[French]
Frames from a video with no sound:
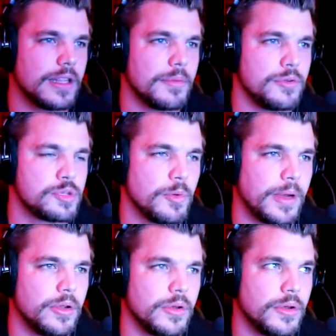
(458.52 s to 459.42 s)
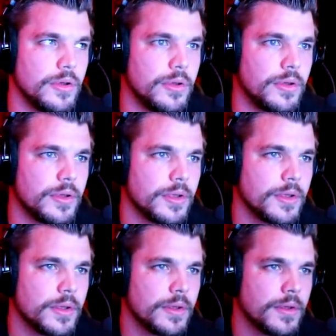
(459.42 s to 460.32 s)
non, mais lui, je peux pas le...
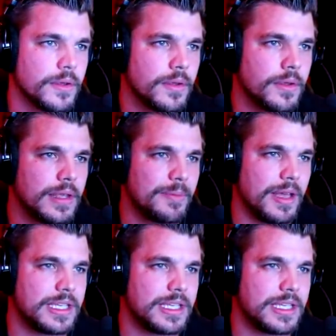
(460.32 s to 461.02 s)
Y'a pas